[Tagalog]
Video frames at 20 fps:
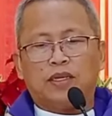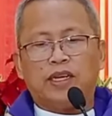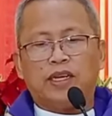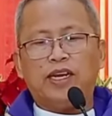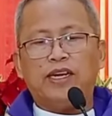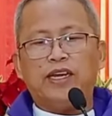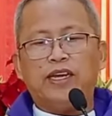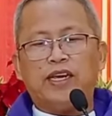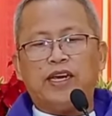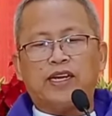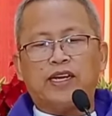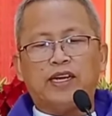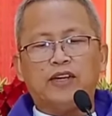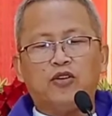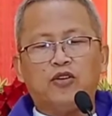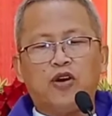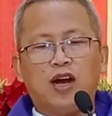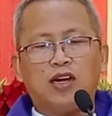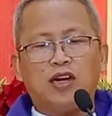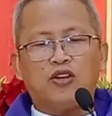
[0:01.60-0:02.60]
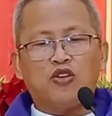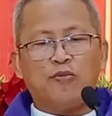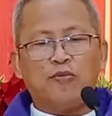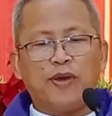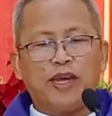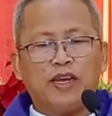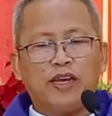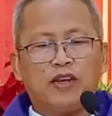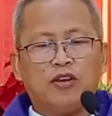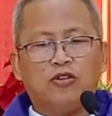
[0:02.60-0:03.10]
Nining ikaduhang
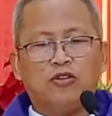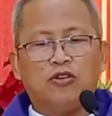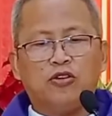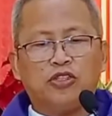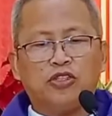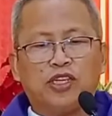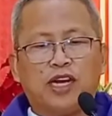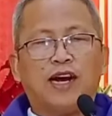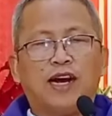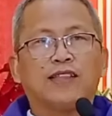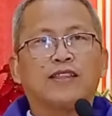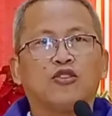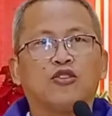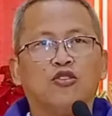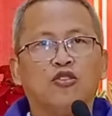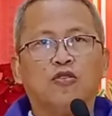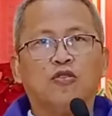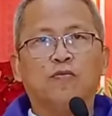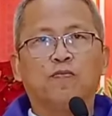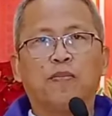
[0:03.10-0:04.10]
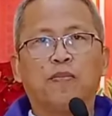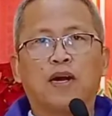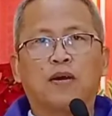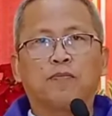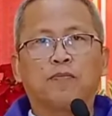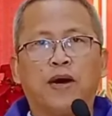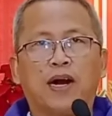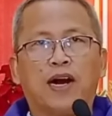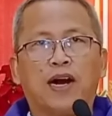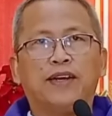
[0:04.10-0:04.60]
Domingo sa atong
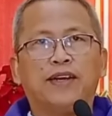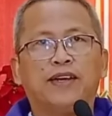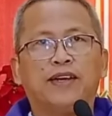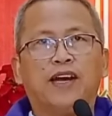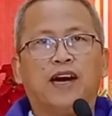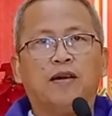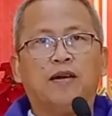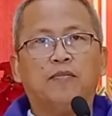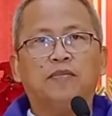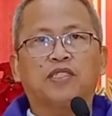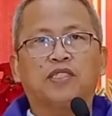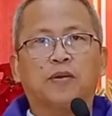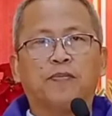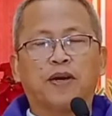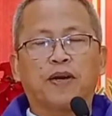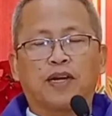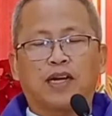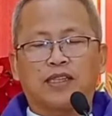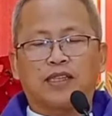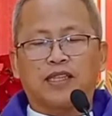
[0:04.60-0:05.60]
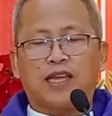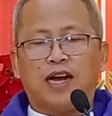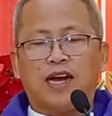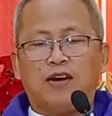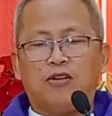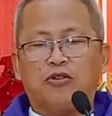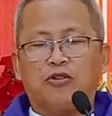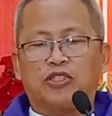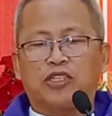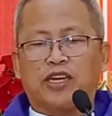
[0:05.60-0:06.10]
pagpangandam sa
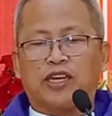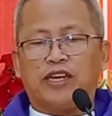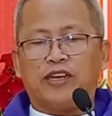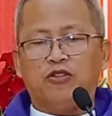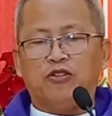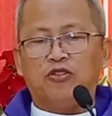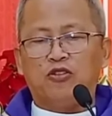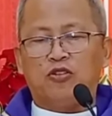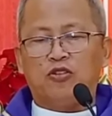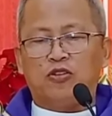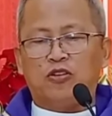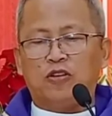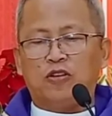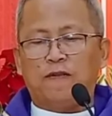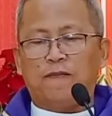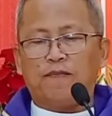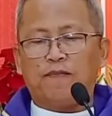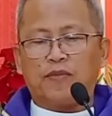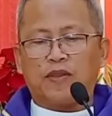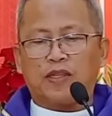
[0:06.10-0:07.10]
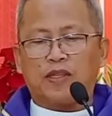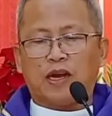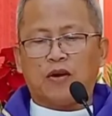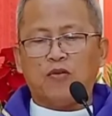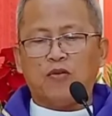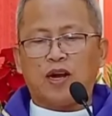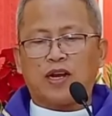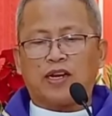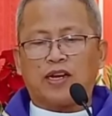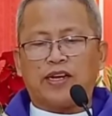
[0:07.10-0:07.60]
pagkatao sa Ginoo,
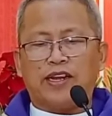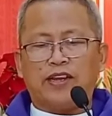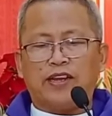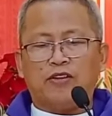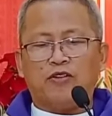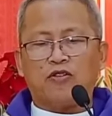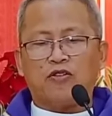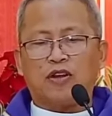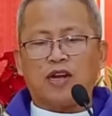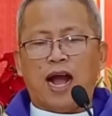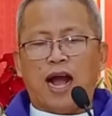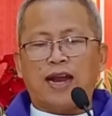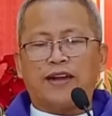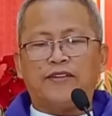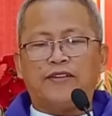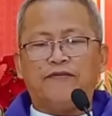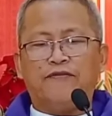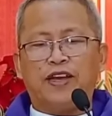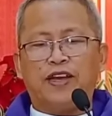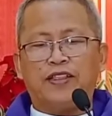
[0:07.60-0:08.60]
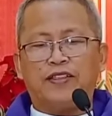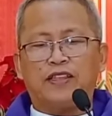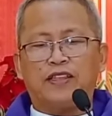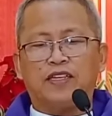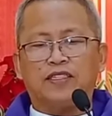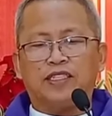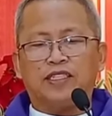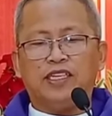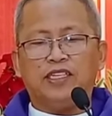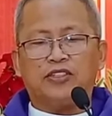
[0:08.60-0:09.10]
tawag ni og
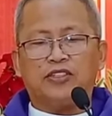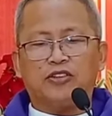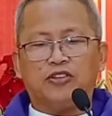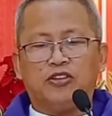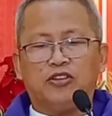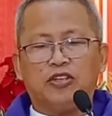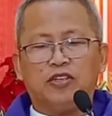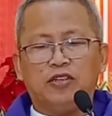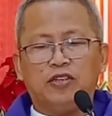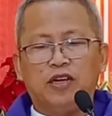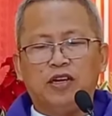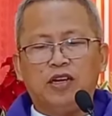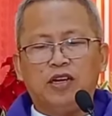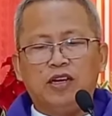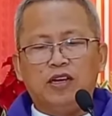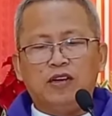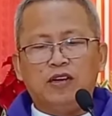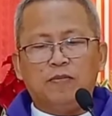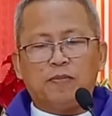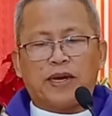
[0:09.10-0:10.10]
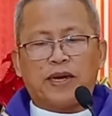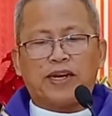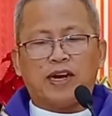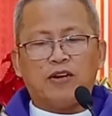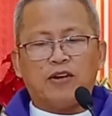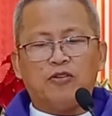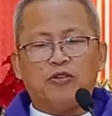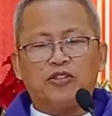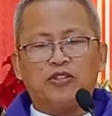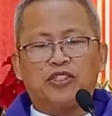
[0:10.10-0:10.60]
Advent season,
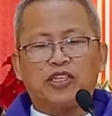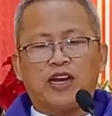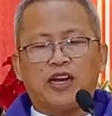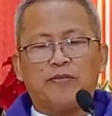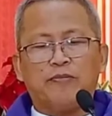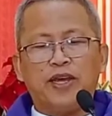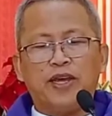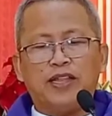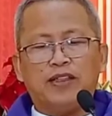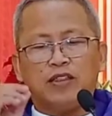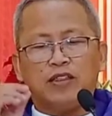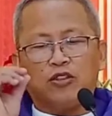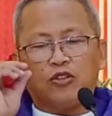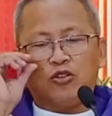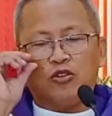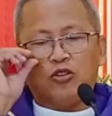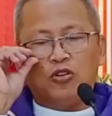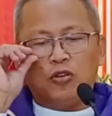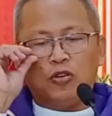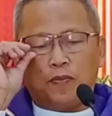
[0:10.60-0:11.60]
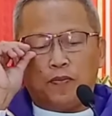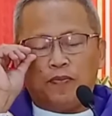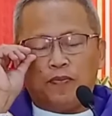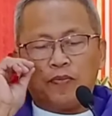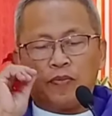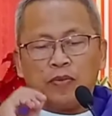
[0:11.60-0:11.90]
panahon sa Advento,